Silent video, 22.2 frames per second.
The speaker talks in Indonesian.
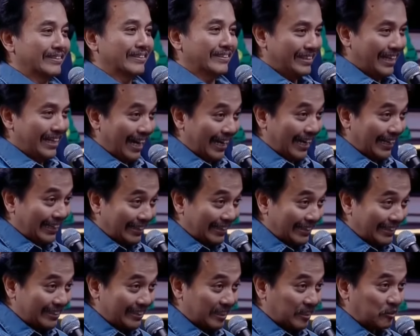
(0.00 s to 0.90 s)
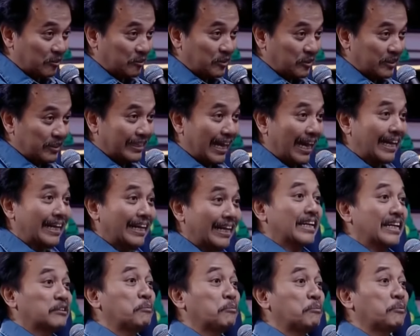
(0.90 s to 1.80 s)
yang ada di situ.
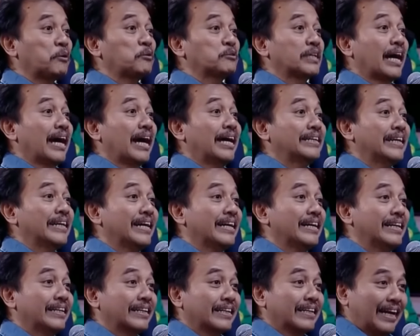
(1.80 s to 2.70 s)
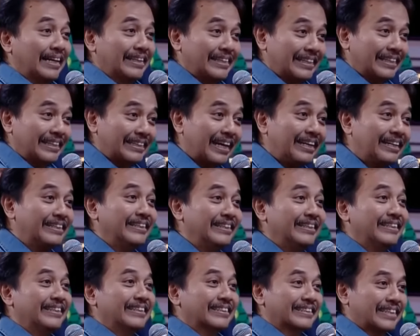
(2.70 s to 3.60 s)
Garena itu perusahaannya Gang Ye tadi,
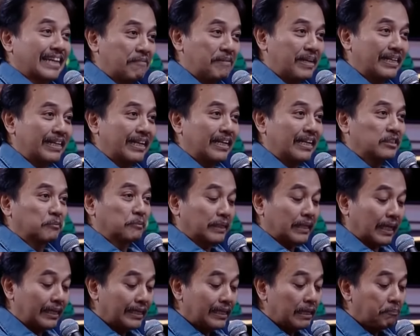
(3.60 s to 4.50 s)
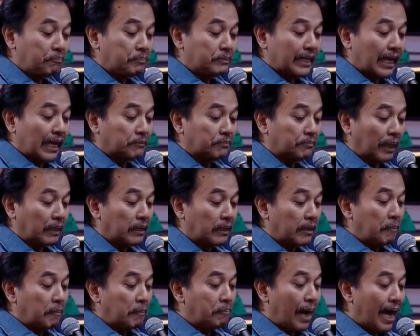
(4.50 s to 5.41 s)
sama dengan sebelumnya. Jadi ini jelas banget.
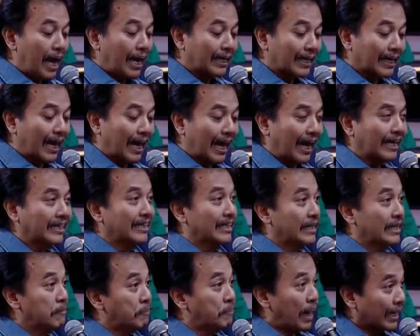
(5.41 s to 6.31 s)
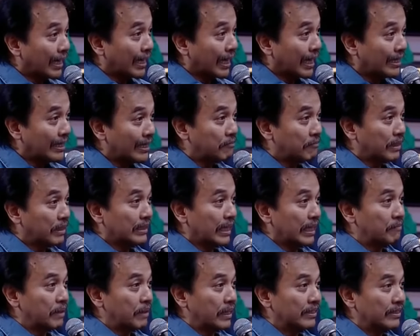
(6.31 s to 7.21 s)
Bahkan ini bahkan ini Mas
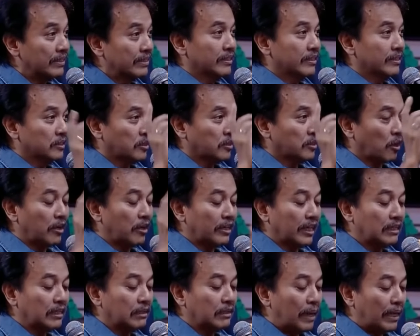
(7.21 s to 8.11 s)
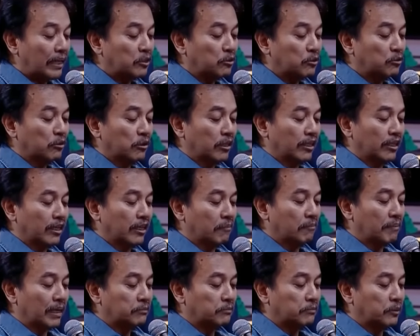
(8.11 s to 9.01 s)
Aiman, tolong nanti bantu uh,
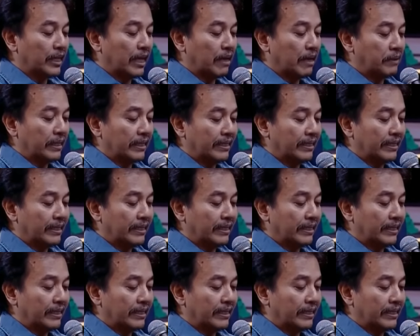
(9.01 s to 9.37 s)
Mas Boyamin